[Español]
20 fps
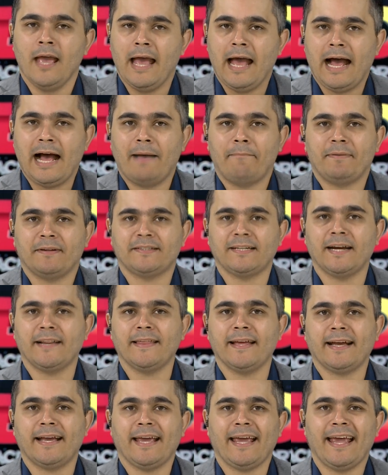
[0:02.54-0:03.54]
A
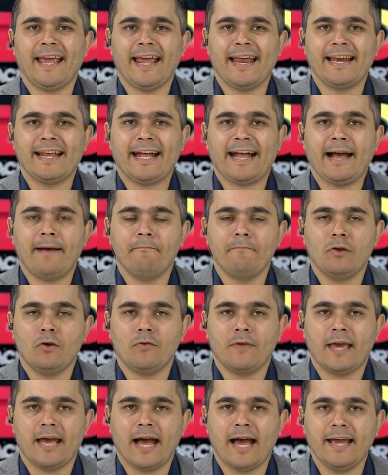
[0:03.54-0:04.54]
pesar de que el
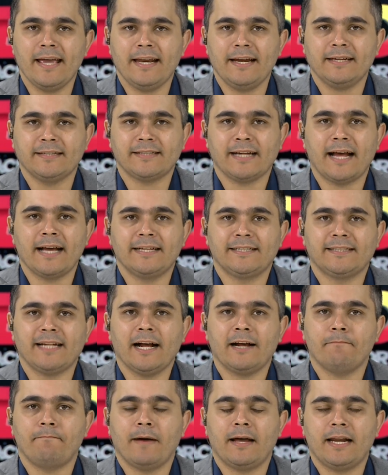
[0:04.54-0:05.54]
cambio de aires a
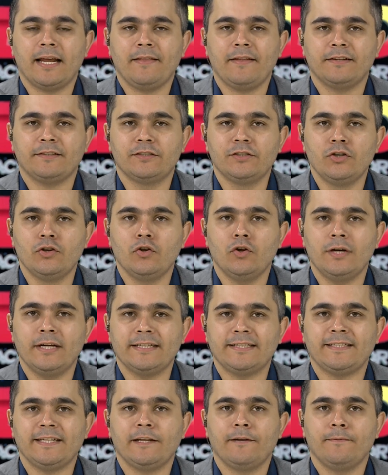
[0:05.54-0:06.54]
Isaac Paredes no
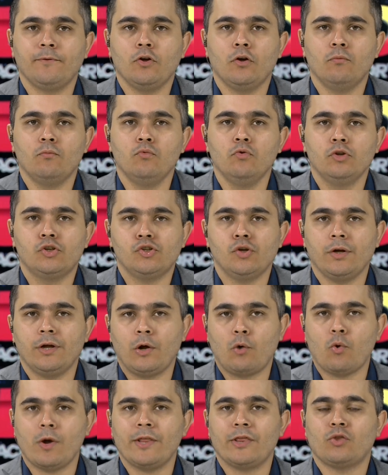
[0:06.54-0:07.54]
le sirvió mucho
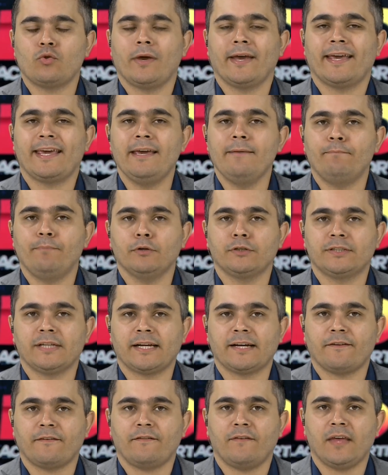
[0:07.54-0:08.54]
en cuanto a equipo
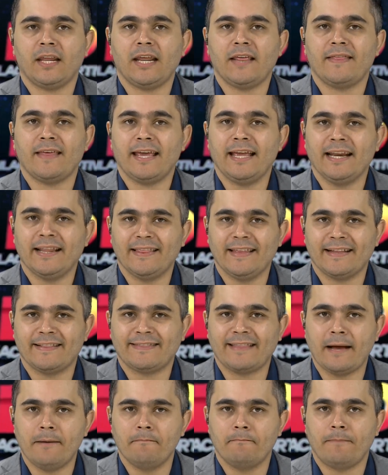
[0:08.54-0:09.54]
se refiere de ir de
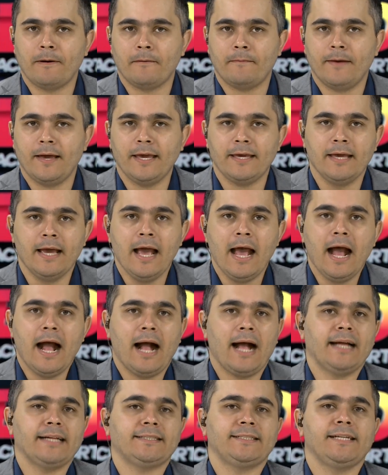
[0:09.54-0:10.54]
Tampa Bay
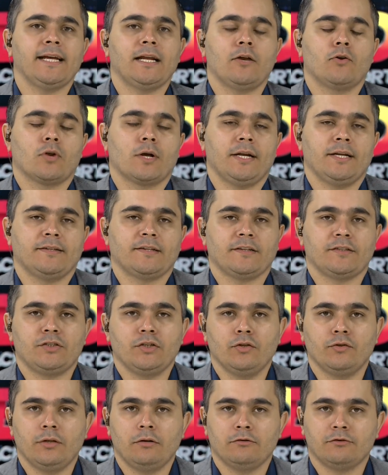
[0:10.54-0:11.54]
hacia la
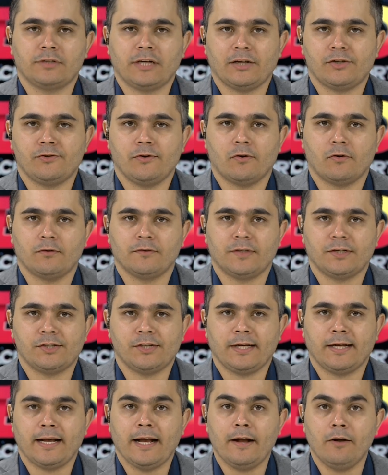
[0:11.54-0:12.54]
organización de los Cachorros de
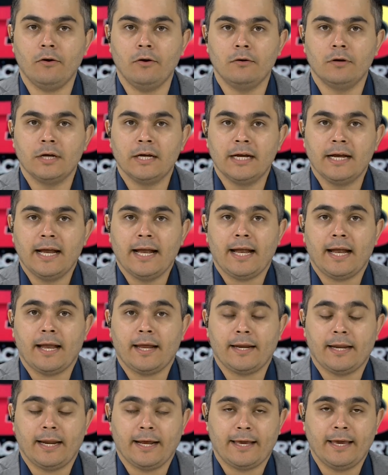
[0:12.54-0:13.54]
Chicago,
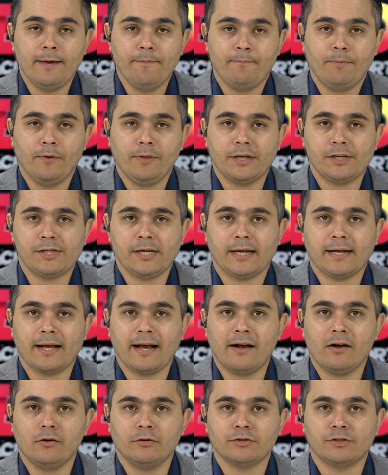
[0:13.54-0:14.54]
en el equipo de
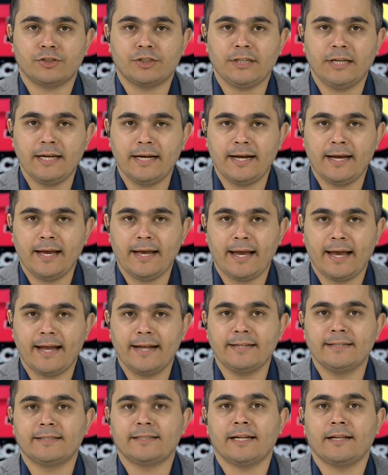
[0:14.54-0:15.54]
Chicago
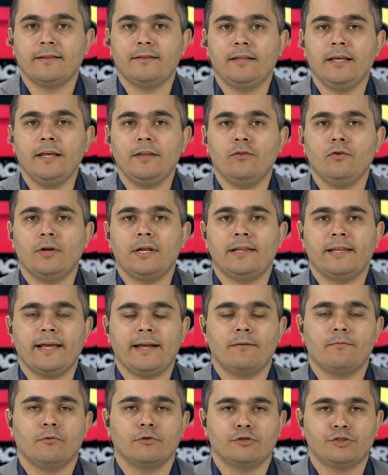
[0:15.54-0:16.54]
sigue encendido el
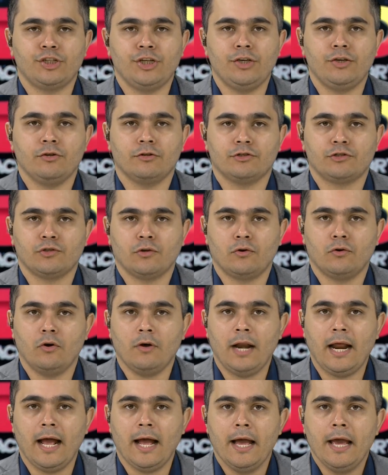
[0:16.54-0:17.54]
de Hermosillo
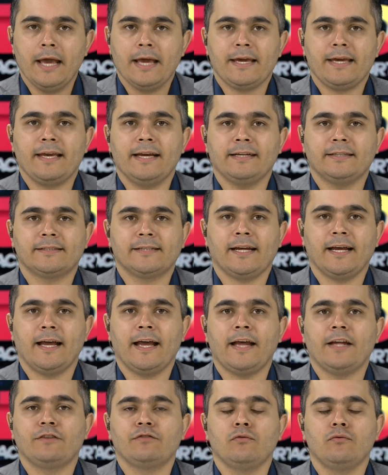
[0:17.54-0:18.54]
Sonora y es
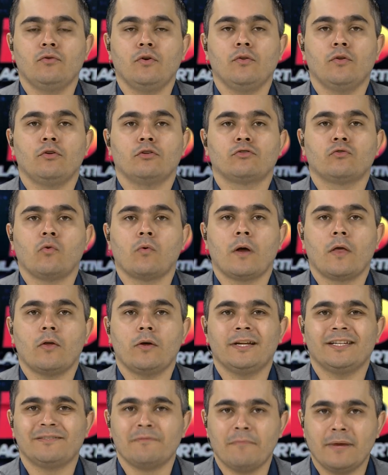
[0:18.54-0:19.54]
que es uno de los
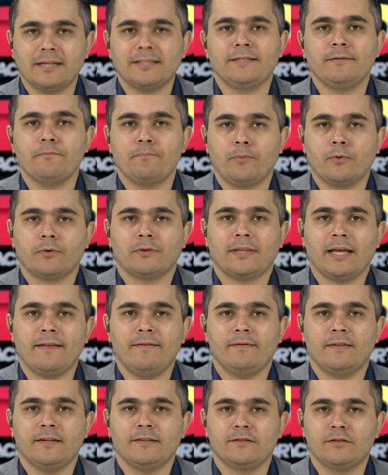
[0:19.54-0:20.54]
jugadores más
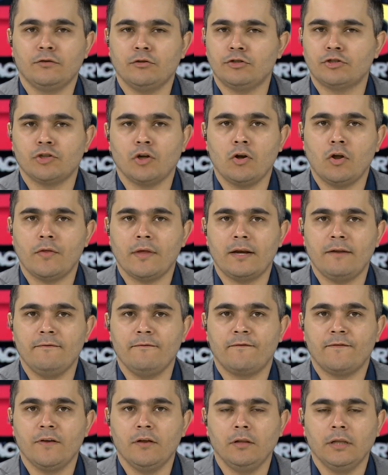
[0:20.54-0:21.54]
importantes no solo del
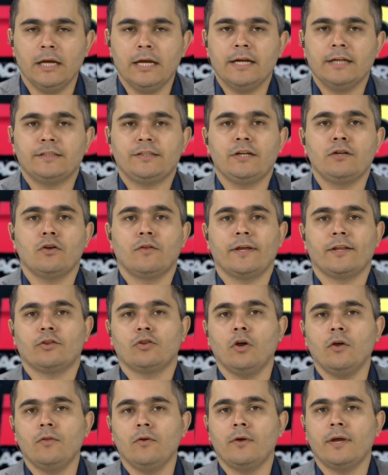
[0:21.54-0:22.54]
infield, sino de
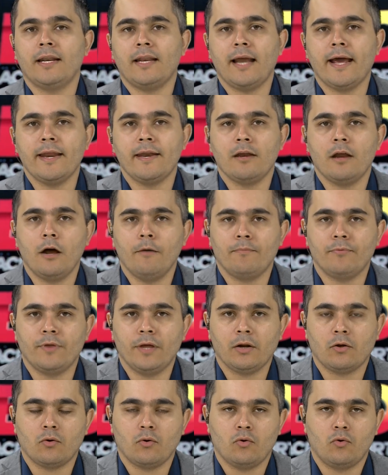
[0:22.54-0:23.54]
todo el line-up
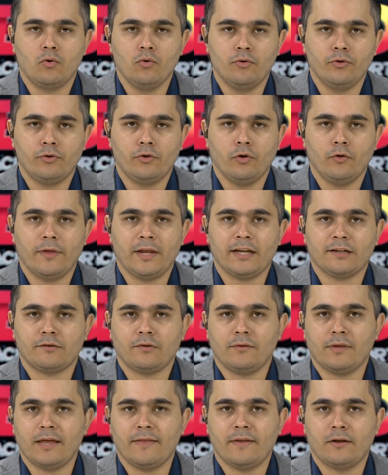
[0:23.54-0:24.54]
del conjunto de la
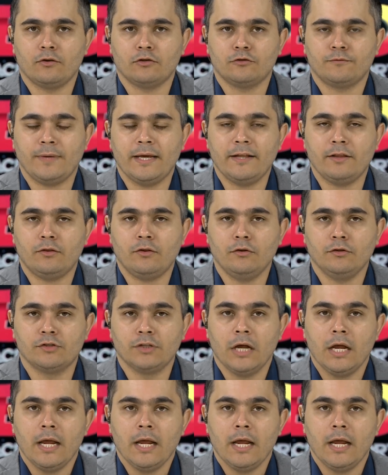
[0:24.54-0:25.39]
ciudad de los vientos.